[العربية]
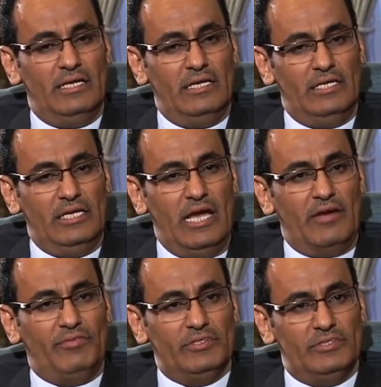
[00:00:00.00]

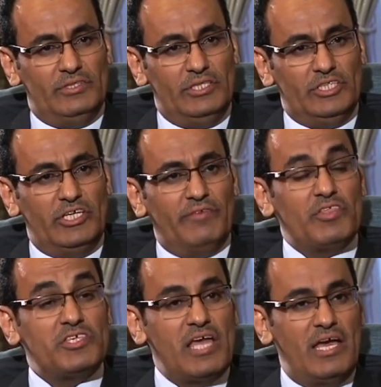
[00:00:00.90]
للأقفند يعني شرفا
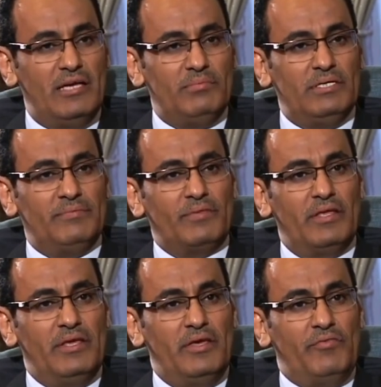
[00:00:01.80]
ساهم
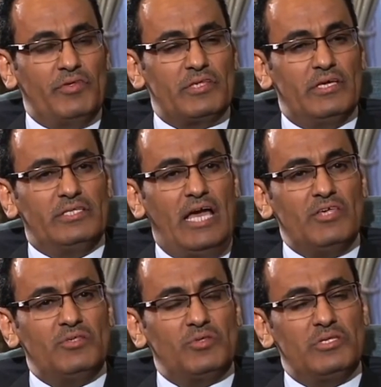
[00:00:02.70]
في
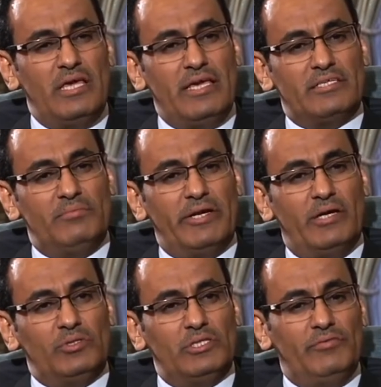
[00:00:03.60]
تحسن صحة المرأة
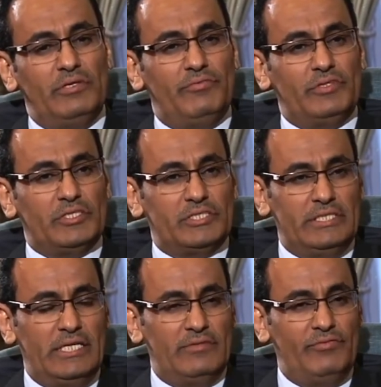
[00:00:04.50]
والطفل في
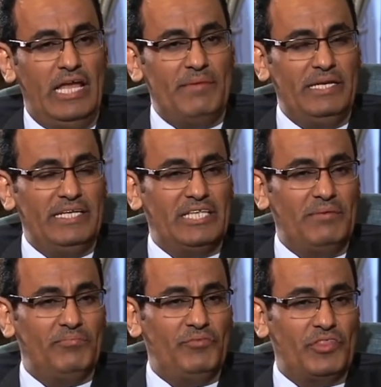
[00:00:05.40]
التسعينات فالعمل اللي
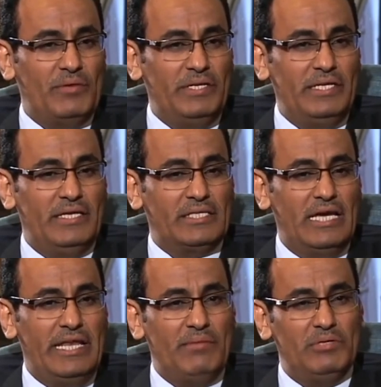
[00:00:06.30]
تم في الثمانينات
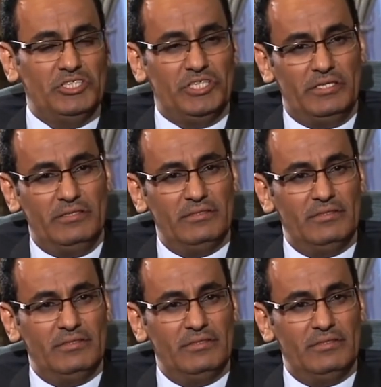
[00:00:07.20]
كان عمل جيد